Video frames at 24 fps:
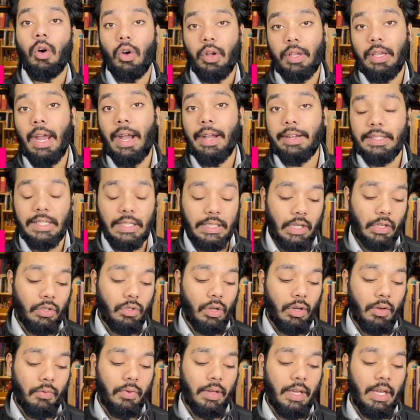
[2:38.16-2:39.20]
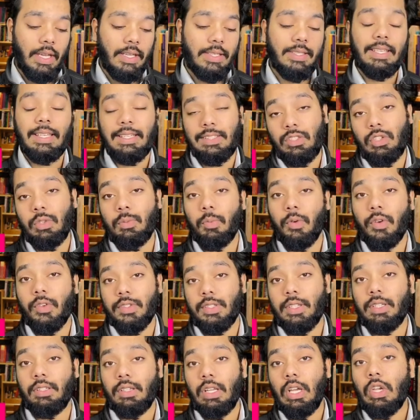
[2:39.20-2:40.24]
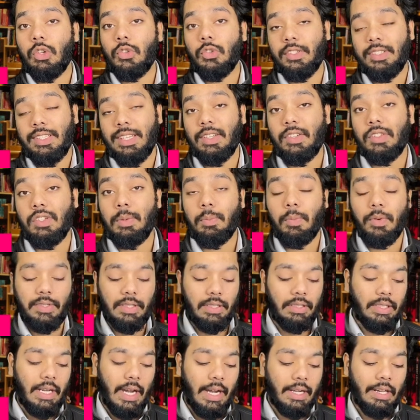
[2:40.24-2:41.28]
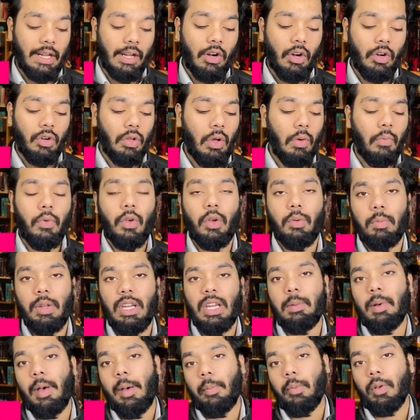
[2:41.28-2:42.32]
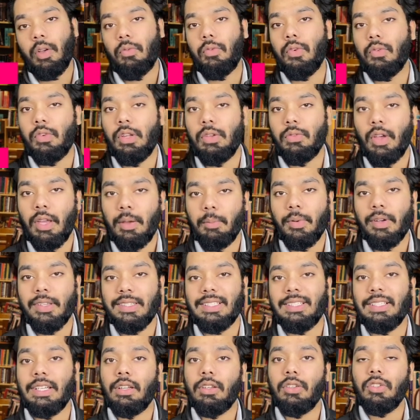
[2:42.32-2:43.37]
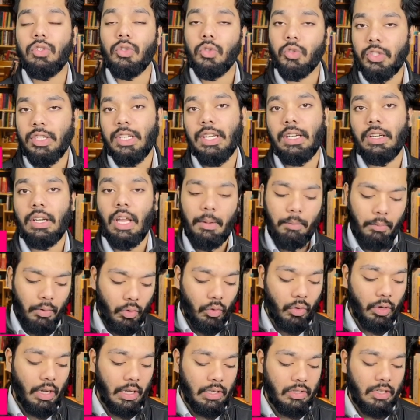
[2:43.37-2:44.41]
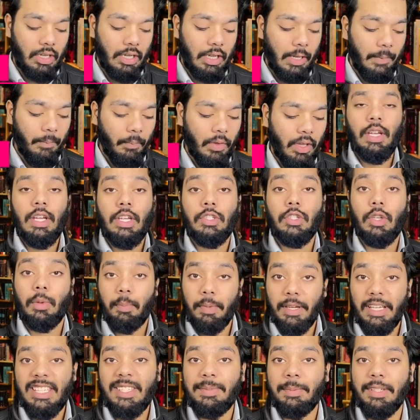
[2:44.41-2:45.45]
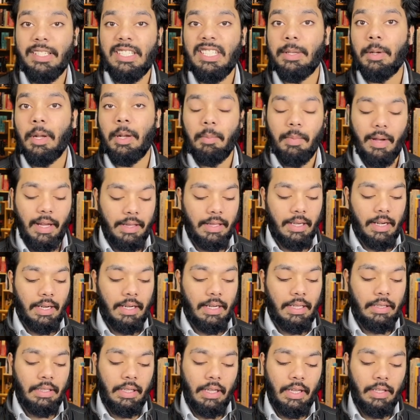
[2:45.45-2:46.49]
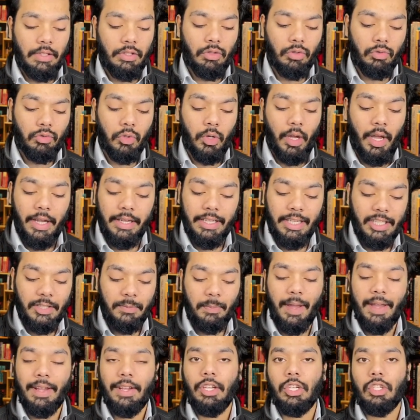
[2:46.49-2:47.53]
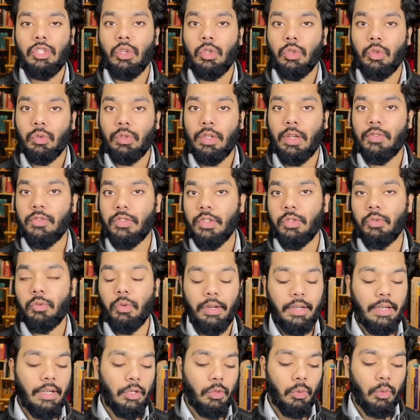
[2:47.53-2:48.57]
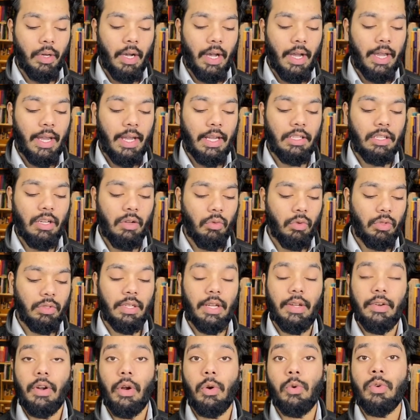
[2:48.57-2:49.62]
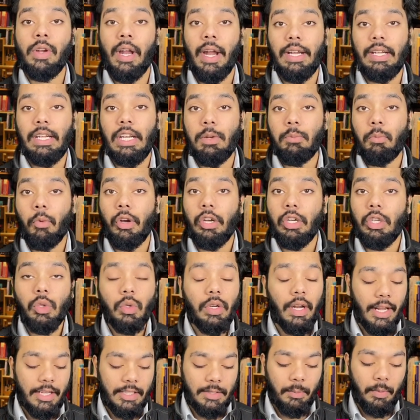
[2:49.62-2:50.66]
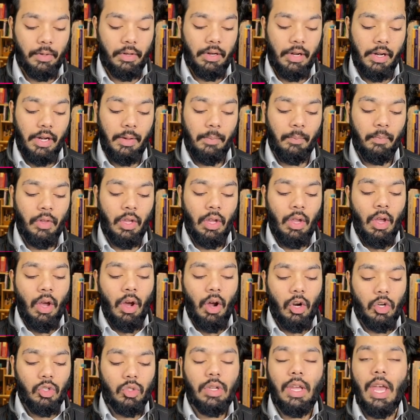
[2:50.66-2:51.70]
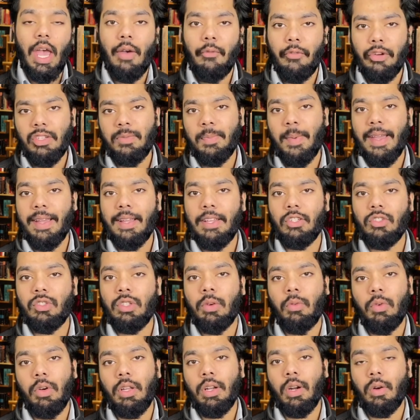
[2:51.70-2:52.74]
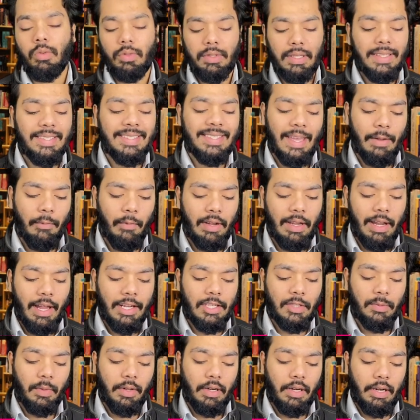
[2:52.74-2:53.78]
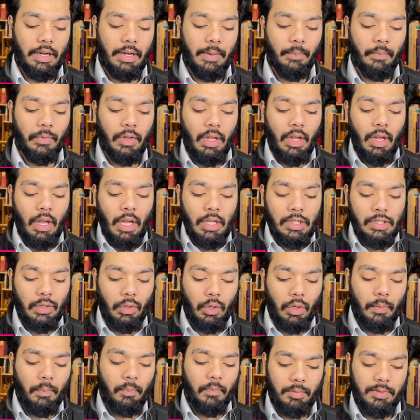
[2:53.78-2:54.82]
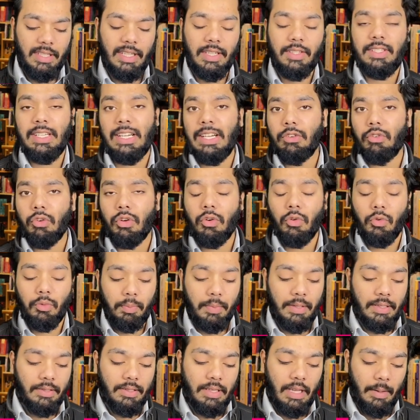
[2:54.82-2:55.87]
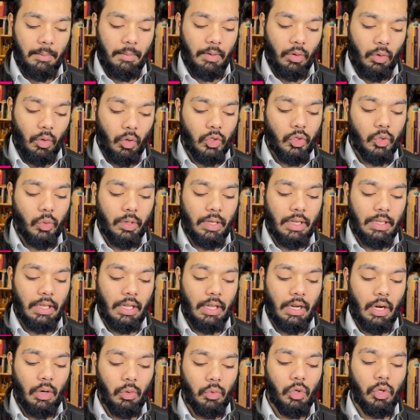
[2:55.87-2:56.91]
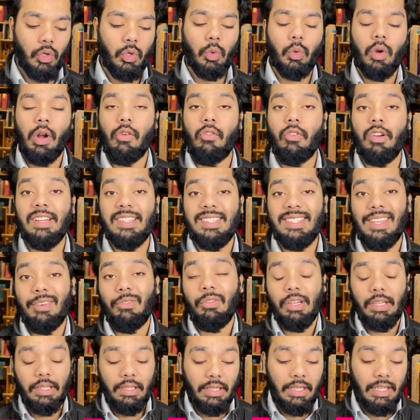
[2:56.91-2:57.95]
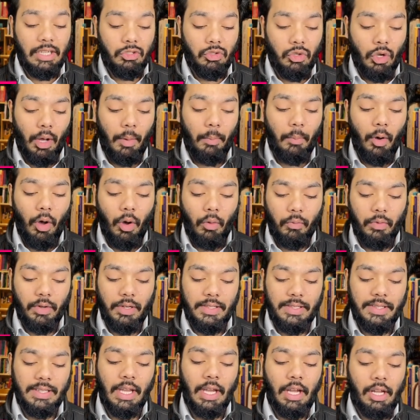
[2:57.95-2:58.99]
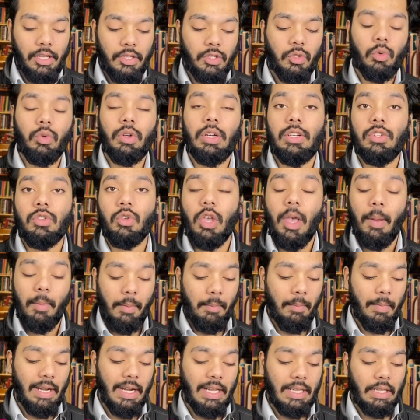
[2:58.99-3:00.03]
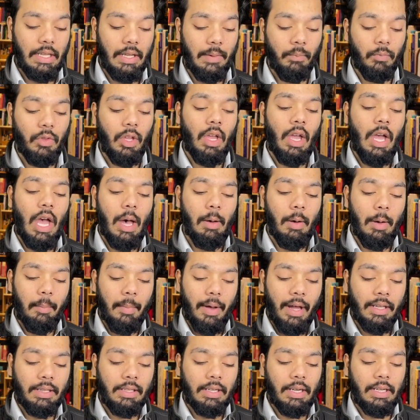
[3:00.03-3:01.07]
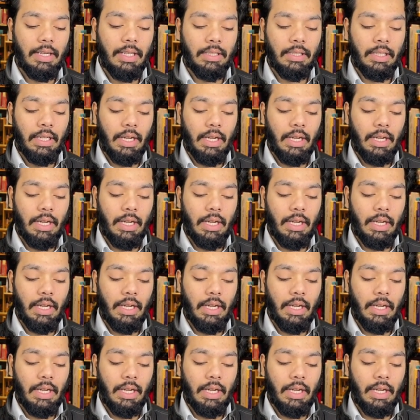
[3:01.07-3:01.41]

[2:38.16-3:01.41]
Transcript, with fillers: और कैट का कट ऑफ है 60% सो so, 60% कैट का कट ऑफ है और मिनिमम आपका 55% यूजी के टाइप में होना चाहिए सो प्लेसमेंट्स की बात कर लेते हैं सो so, जो हाईएस्ट पैकेज जो 2022 का गया था वो था अराउंड 19.2 लाख पर एनम और जो एवरेज पैकेज था वो अराउंड था 7 लाख पर एनम सो सिक्सटी एट रिक्रूटमेंट्स यहाँ पर हो चुके थे अराउंड टू हंड्रेड सेवेंटी जॉब ऑफर्स स्टूडेंट्स को यहाँ पे मिले थे अब हम बात कर लेते